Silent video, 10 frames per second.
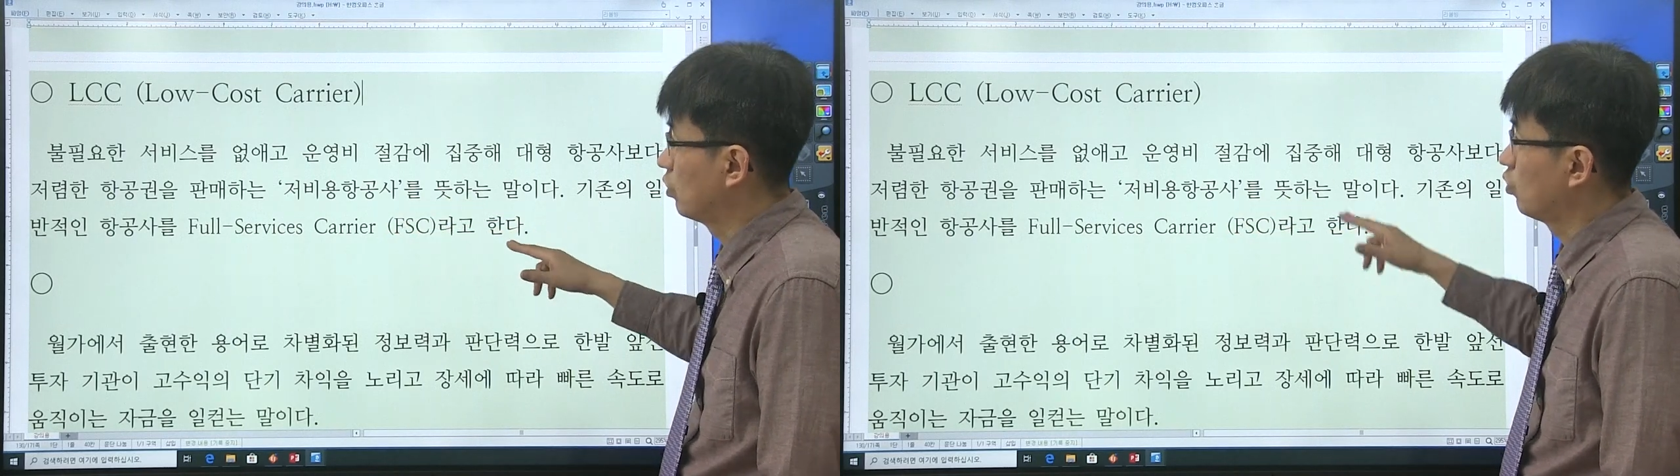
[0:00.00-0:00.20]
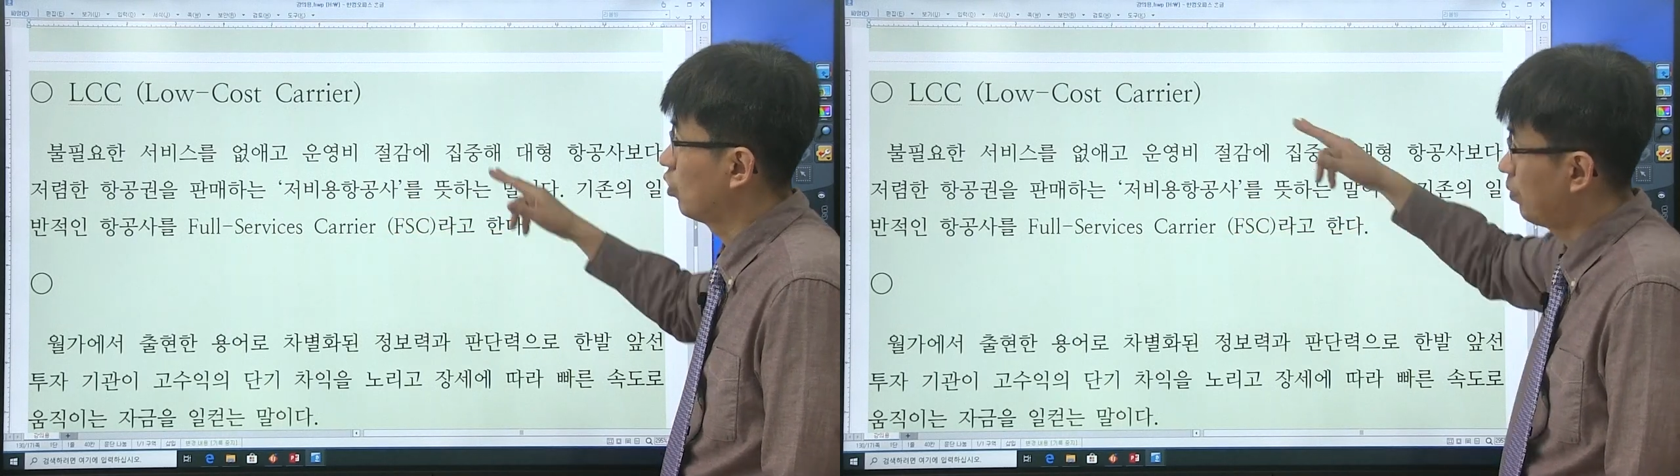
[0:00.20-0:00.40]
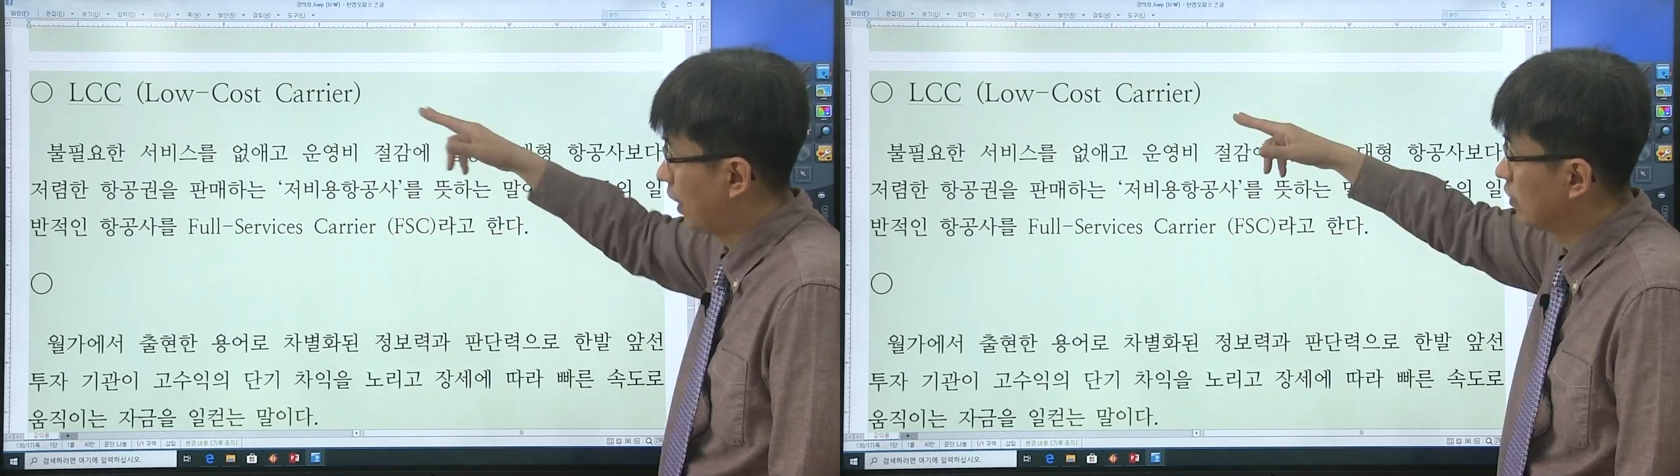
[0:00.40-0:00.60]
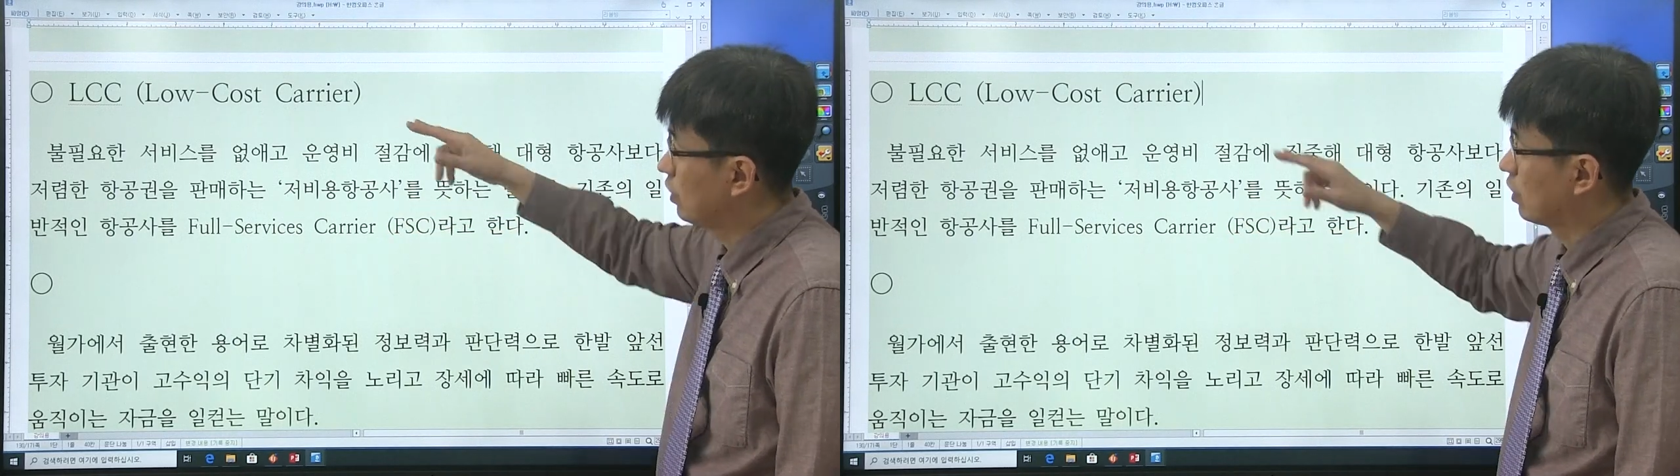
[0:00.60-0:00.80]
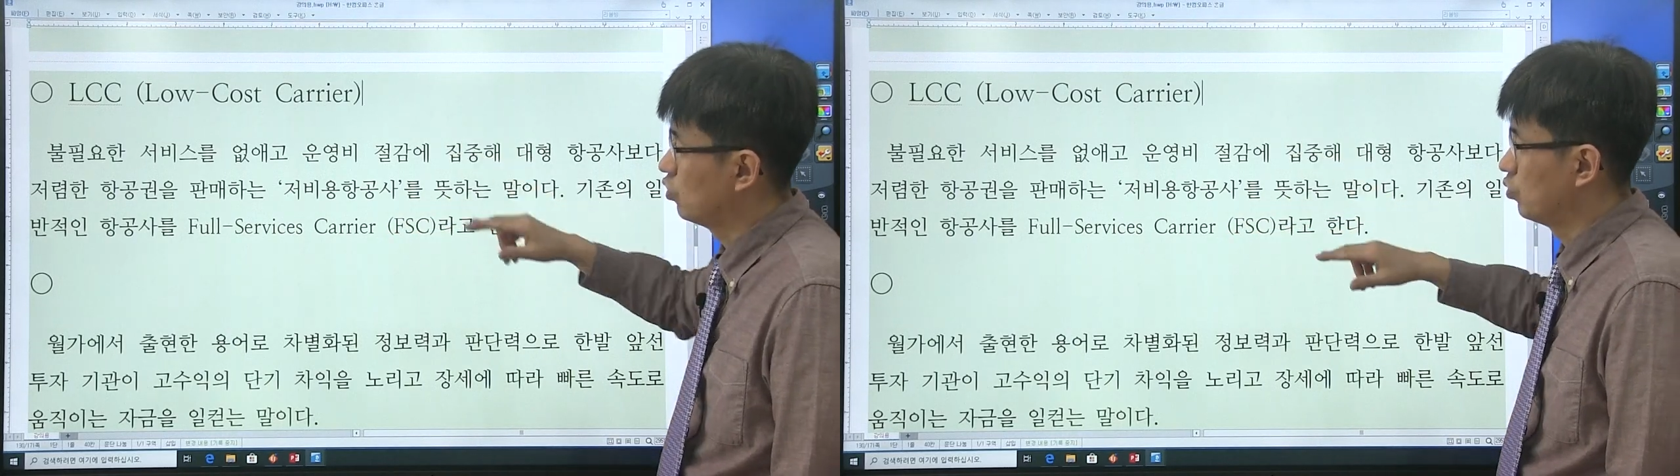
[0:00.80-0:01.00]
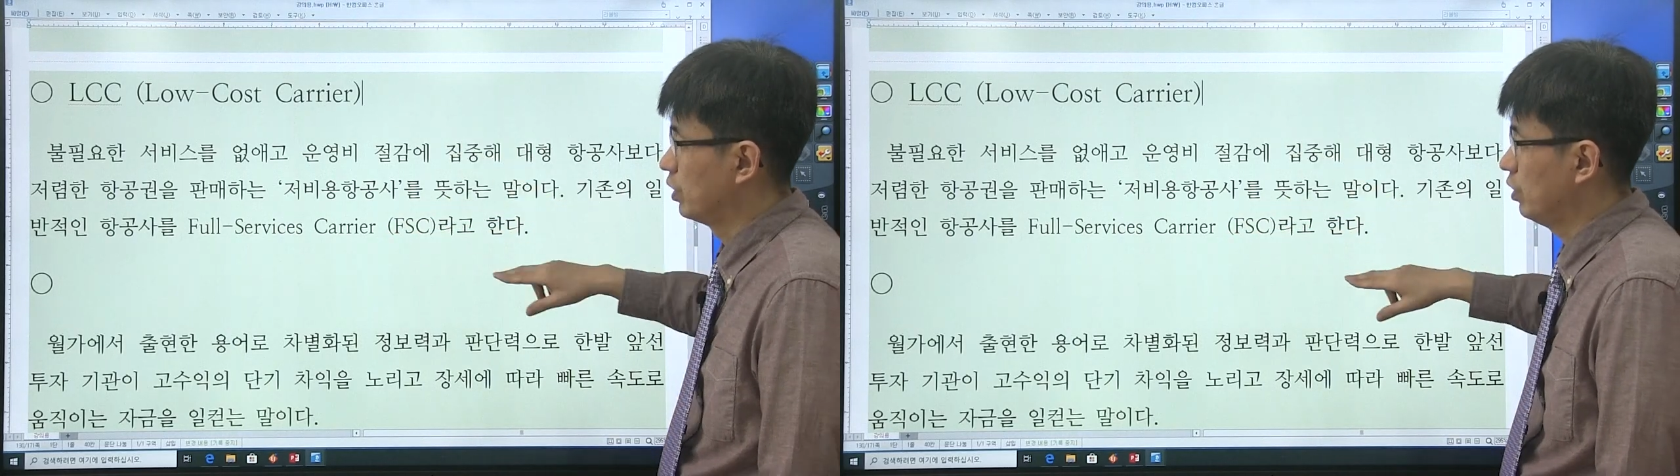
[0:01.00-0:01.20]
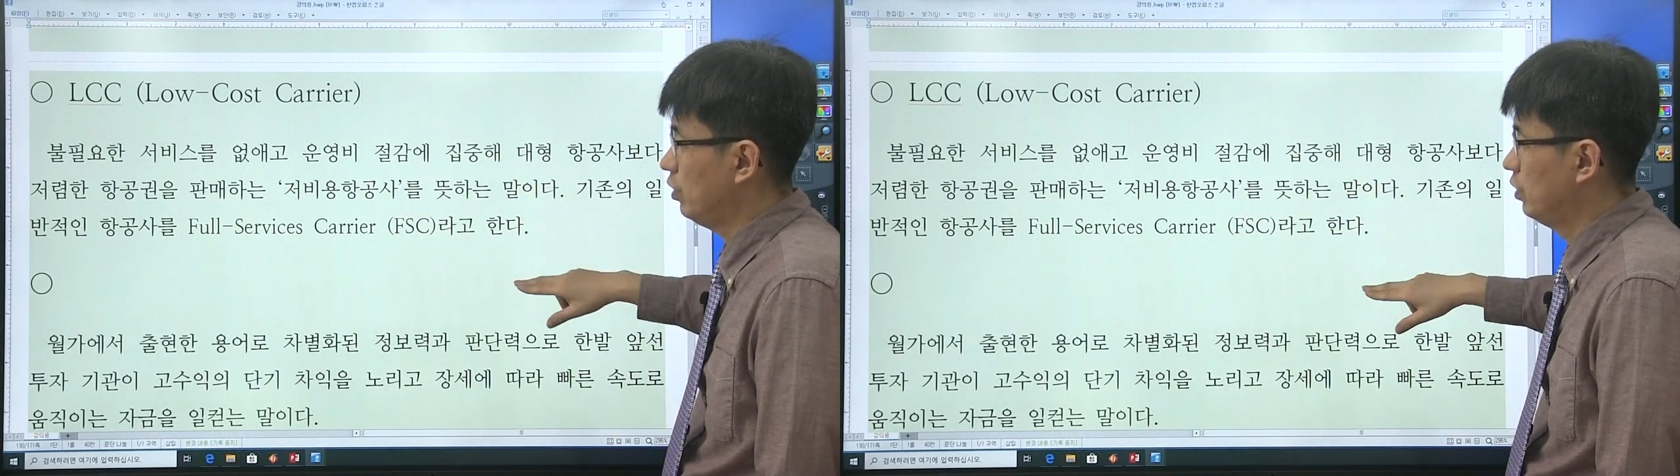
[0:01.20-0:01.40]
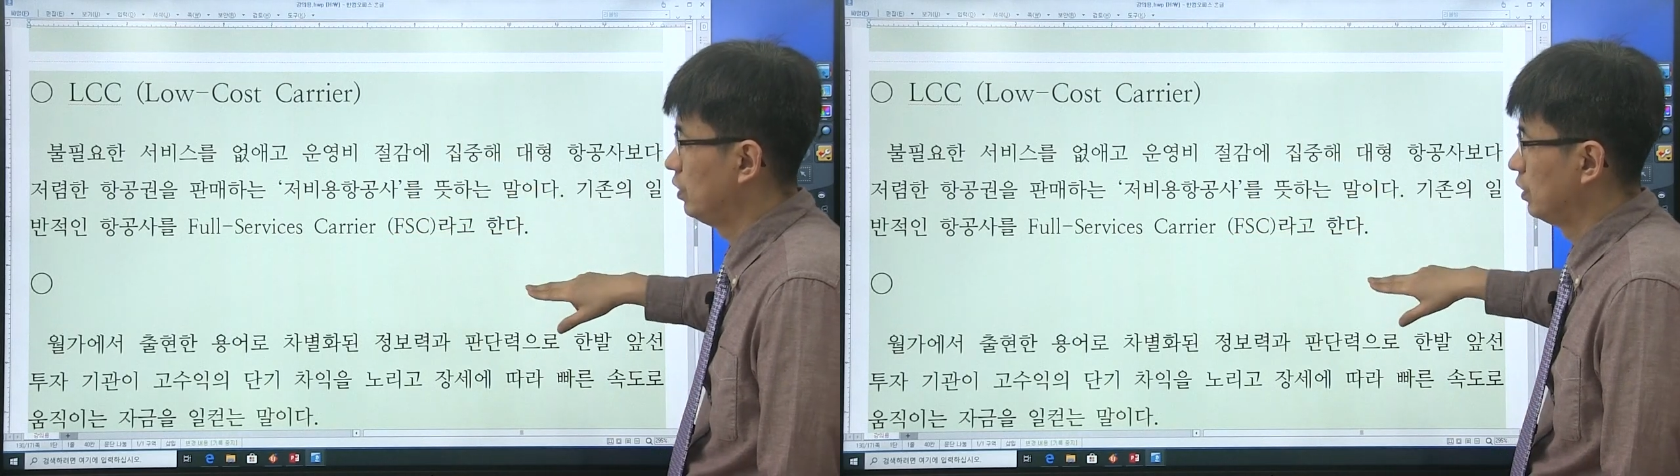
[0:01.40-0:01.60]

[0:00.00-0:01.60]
이거 그러니까 이거 반대 개념이에요.